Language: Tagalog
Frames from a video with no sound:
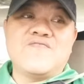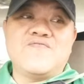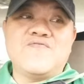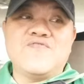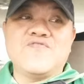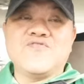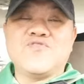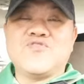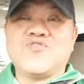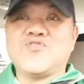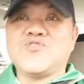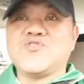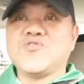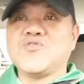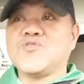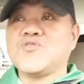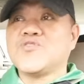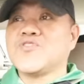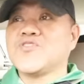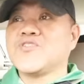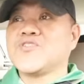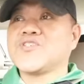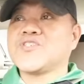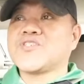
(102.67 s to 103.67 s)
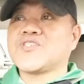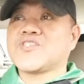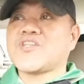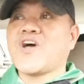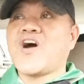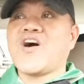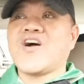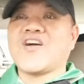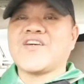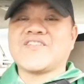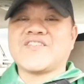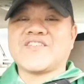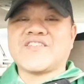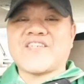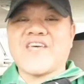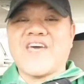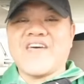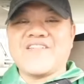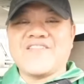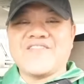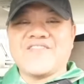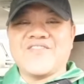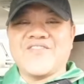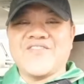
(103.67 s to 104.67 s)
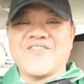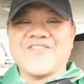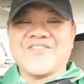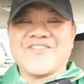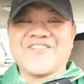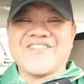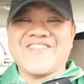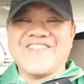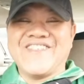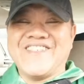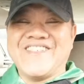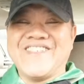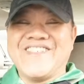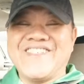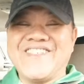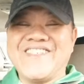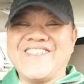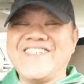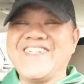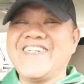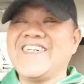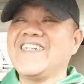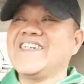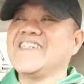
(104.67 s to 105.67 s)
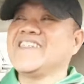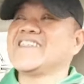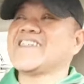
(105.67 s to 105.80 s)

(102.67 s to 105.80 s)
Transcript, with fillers: future star senders Yee,